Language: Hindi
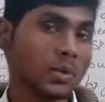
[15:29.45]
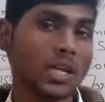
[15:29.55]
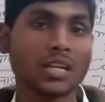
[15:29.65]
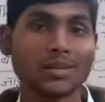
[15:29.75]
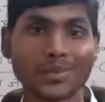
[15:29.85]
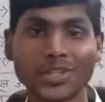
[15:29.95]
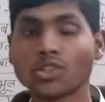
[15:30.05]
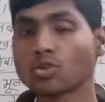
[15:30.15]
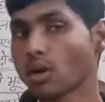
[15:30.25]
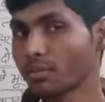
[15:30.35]
प्रकार के
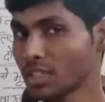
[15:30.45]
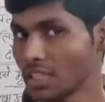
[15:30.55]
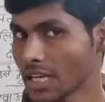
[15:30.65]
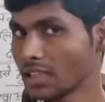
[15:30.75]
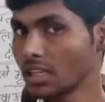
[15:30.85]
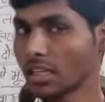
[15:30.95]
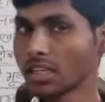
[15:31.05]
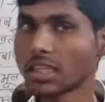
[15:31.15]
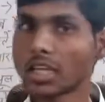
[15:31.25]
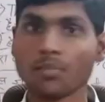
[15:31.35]
फ्रेजेज को आप यदि याद कर
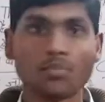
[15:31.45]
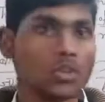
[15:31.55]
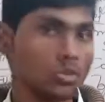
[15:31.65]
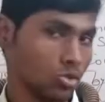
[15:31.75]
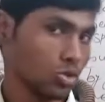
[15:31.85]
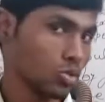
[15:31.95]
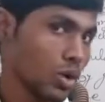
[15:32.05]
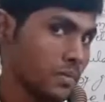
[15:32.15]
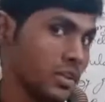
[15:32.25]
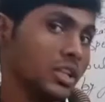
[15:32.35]
लेते हैं तो दोस्तों
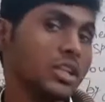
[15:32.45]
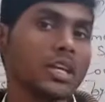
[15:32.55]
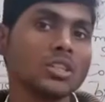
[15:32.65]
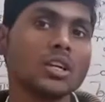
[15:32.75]
आप हिंदी का